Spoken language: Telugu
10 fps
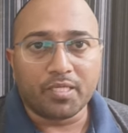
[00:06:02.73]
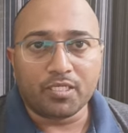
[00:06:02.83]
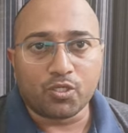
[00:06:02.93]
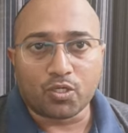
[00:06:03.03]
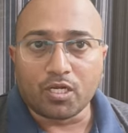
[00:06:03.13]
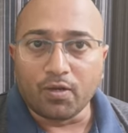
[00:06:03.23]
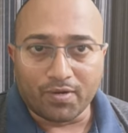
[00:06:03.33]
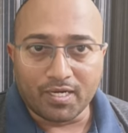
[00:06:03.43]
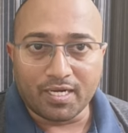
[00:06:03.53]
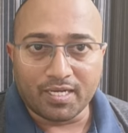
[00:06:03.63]
యొక్క
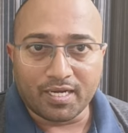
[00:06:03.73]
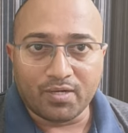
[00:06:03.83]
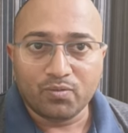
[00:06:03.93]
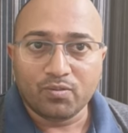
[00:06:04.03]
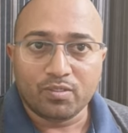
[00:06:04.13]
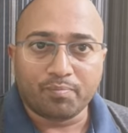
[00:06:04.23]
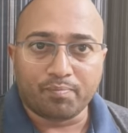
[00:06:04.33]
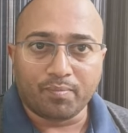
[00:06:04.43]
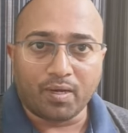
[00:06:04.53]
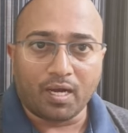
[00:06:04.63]
గవర్నర్ అడిగాడు
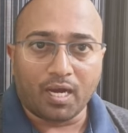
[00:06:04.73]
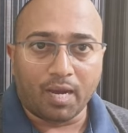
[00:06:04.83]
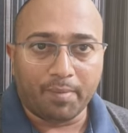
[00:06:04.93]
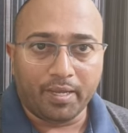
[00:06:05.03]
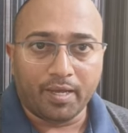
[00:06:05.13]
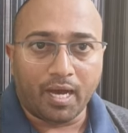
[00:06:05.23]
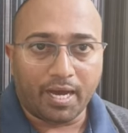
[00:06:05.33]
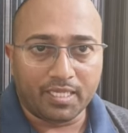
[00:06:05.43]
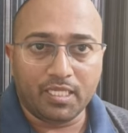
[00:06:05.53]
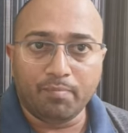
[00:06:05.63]
ఆమె
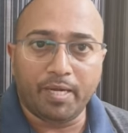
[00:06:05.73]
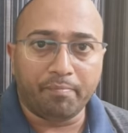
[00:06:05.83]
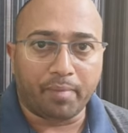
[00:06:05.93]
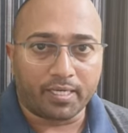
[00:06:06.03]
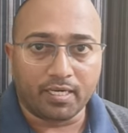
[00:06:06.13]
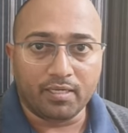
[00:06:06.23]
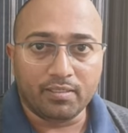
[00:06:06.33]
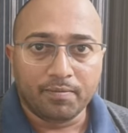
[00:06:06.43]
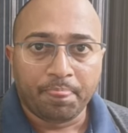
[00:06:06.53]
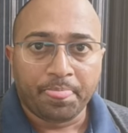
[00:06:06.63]
ఆనందీబెన్ పాటిల్
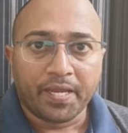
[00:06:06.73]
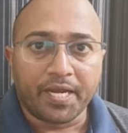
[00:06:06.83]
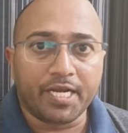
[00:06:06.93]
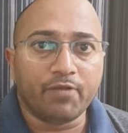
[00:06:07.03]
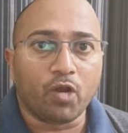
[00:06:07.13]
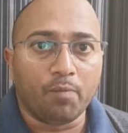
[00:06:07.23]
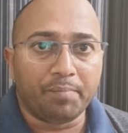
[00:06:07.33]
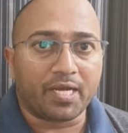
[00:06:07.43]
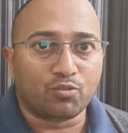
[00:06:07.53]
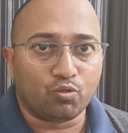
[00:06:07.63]
ఇండియన్ ఒలింపిక్
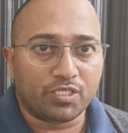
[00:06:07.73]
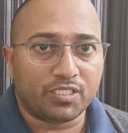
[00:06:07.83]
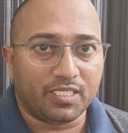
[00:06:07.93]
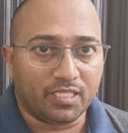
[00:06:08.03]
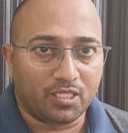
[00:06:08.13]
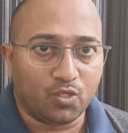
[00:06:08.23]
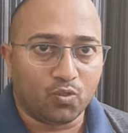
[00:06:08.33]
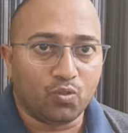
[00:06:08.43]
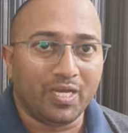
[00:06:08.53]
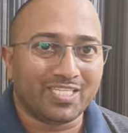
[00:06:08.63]
అసోసియేషన్ ఏదైతే ఉందో
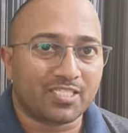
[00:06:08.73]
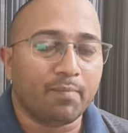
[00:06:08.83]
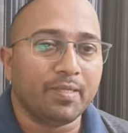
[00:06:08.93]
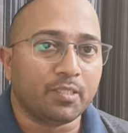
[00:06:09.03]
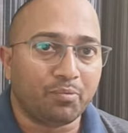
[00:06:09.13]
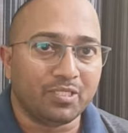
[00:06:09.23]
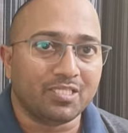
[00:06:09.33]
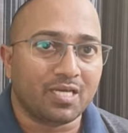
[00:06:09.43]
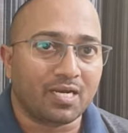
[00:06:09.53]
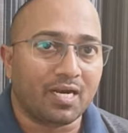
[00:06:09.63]
ఎస్టాబ్లిష్ ఎప్పుడు
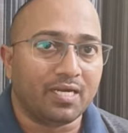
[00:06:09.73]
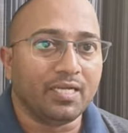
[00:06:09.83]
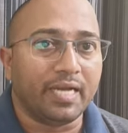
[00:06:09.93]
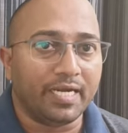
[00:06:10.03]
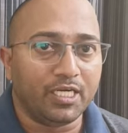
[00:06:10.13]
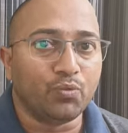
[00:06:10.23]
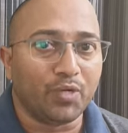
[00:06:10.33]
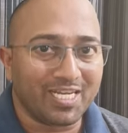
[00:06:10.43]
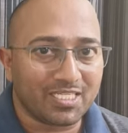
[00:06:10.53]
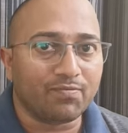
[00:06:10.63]
చేశారా అంటే నైన్టీన్ ట్వంటీ
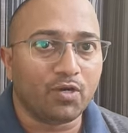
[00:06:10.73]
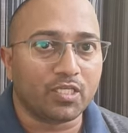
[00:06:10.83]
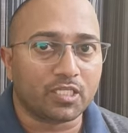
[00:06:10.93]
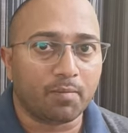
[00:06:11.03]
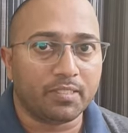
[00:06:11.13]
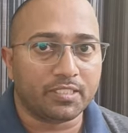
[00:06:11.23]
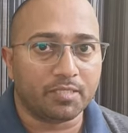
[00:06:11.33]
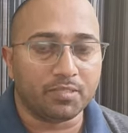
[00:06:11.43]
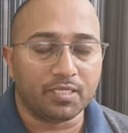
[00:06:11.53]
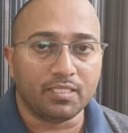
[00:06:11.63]
సెవెన్లో ఎస్టాబ్లిష్ చేయడం
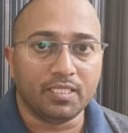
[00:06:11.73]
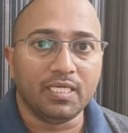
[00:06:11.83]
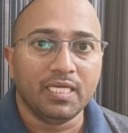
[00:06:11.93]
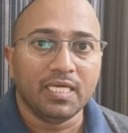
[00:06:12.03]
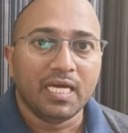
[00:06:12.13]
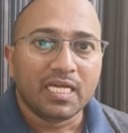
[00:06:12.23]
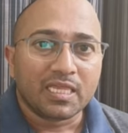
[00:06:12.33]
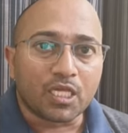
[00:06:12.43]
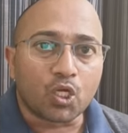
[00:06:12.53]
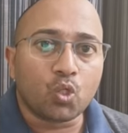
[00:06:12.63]
జరిగింది
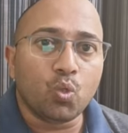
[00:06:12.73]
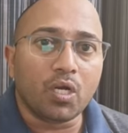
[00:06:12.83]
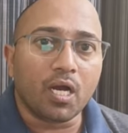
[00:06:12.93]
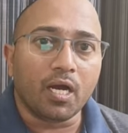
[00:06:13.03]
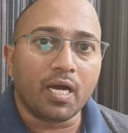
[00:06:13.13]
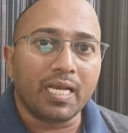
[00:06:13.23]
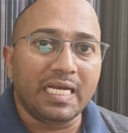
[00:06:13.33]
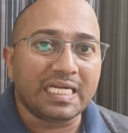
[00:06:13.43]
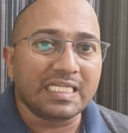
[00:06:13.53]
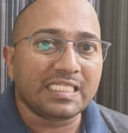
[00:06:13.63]
తక్కువగా
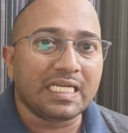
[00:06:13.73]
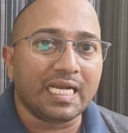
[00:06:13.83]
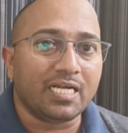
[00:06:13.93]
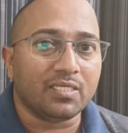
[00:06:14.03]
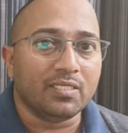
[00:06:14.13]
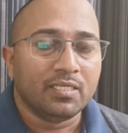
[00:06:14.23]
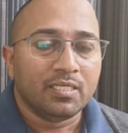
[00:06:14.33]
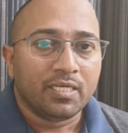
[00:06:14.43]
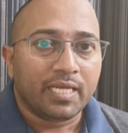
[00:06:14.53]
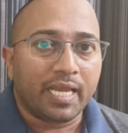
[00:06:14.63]
లిటరసీ రేట్
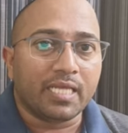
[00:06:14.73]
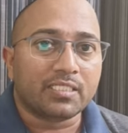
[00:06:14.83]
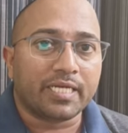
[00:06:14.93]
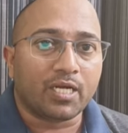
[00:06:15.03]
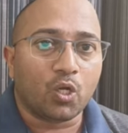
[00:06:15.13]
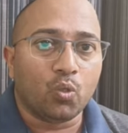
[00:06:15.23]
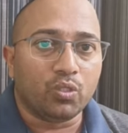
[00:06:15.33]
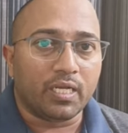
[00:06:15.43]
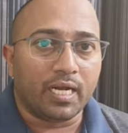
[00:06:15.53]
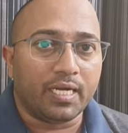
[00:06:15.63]
ఏ స్టేట్లో
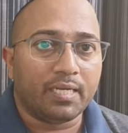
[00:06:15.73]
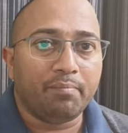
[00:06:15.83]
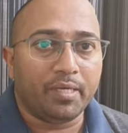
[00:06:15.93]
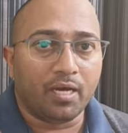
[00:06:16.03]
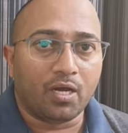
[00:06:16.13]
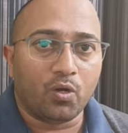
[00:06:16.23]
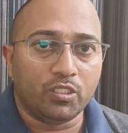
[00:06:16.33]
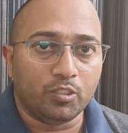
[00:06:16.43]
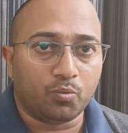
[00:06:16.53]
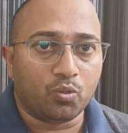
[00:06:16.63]
ఉందిరా అంటే బీహార్లో అని
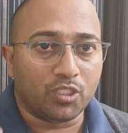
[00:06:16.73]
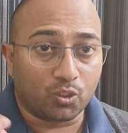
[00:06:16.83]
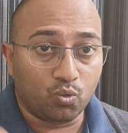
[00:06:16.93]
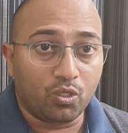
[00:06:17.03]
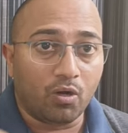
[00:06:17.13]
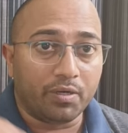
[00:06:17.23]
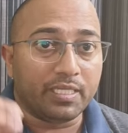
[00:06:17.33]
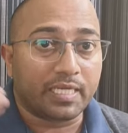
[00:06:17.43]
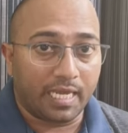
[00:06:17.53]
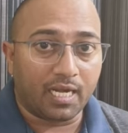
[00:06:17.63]
చెప్పుకోవచ్చు ఎక్కువగా ఉండేది
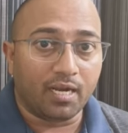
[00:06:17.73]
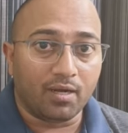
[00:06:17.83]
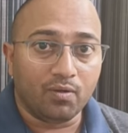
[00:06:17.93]
కేరళలో